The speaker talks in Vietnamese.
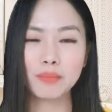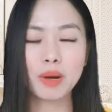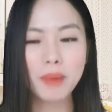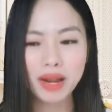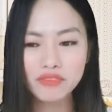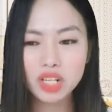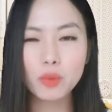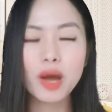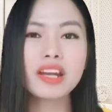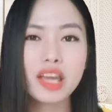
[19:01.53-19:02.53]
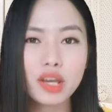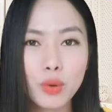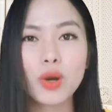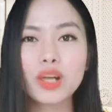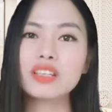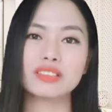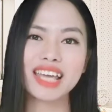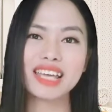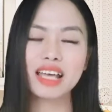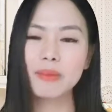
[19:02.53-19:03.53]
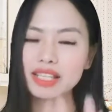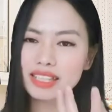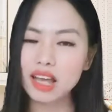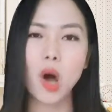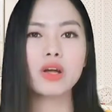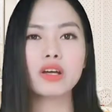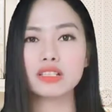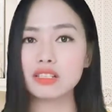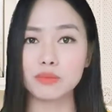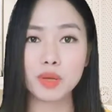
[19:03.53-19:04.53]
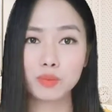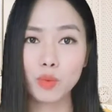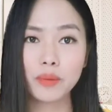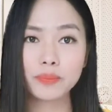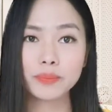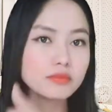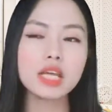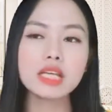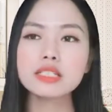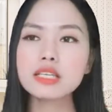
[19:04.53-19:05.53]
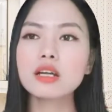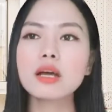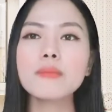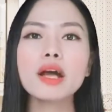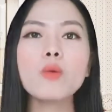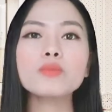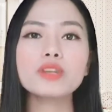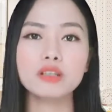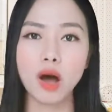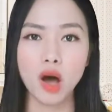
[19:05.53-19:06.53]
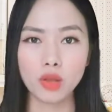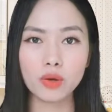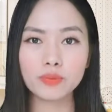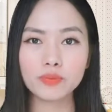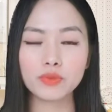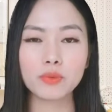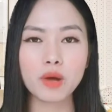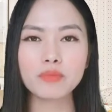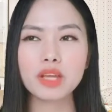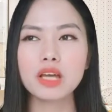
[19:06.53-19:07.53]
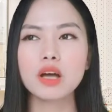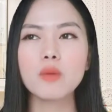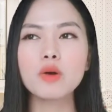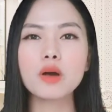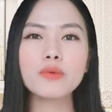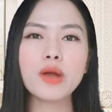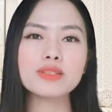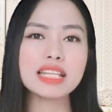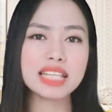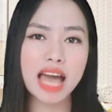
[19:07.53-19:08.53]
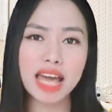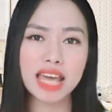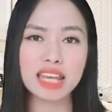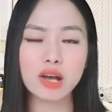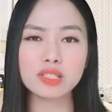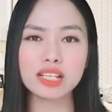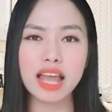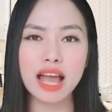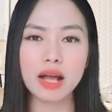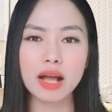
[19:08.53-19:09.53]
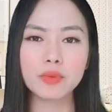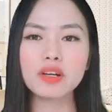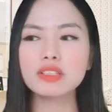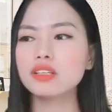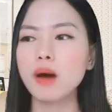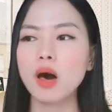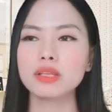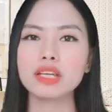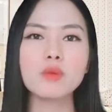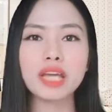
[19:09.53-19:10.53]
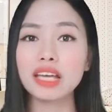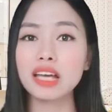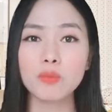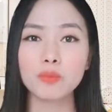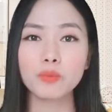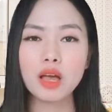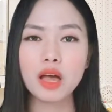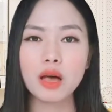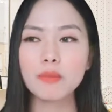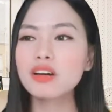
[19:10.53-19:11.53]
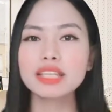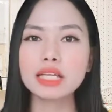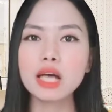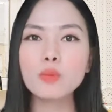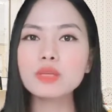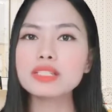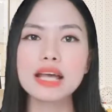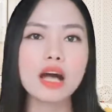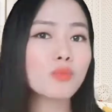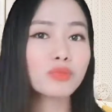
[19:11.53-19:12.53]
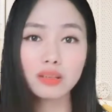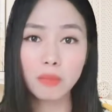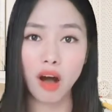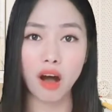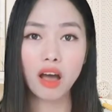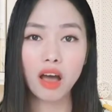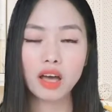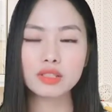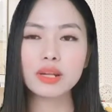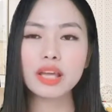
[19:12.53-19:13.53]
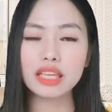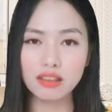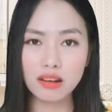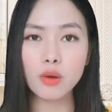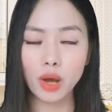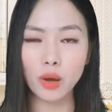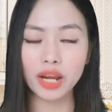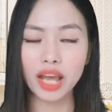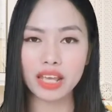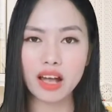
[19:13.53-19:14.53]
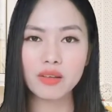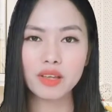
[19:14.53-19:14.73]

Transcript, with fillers: mà bạn vượt qua đầy đủ các thử thách các bạn sẽ có được những thứ mình muốn chỉ cần các bạn không từ bỏ thôi đúng không có một câu nói rất hay đó chính là người từ bỏ thì không thành công mà người thành công thì sẽ không từ bỏ cho nên hãy nhớ câu nói này nhá.